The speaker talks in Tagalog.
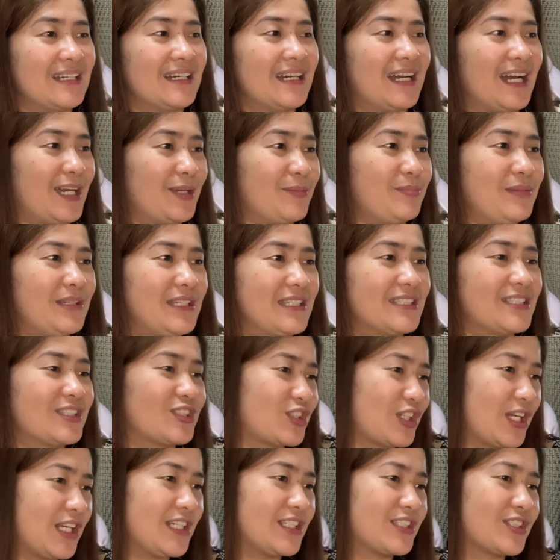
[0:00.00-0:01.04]

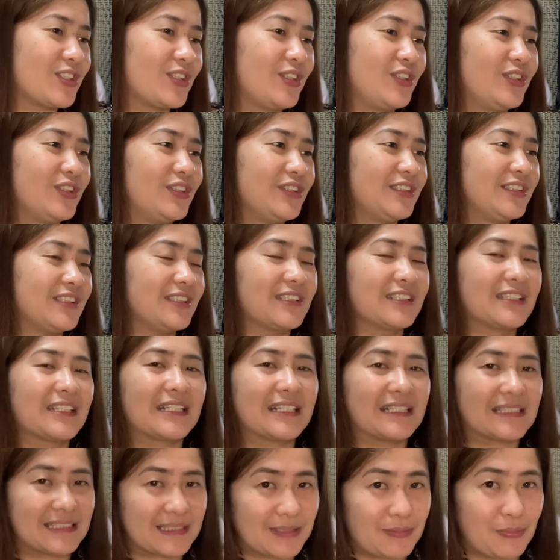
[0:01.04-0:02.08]
administration
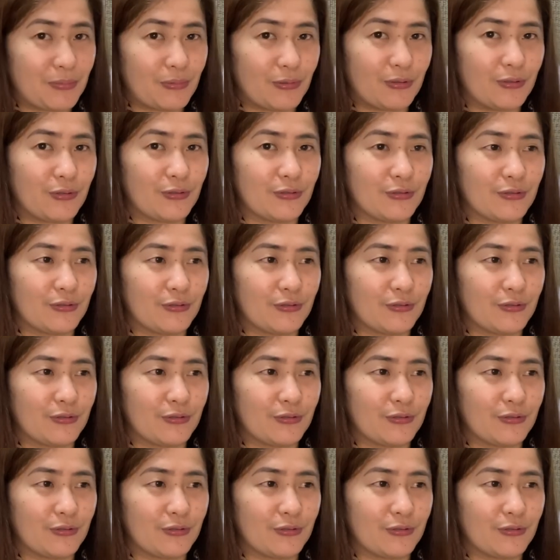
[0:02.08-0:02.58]
kasi po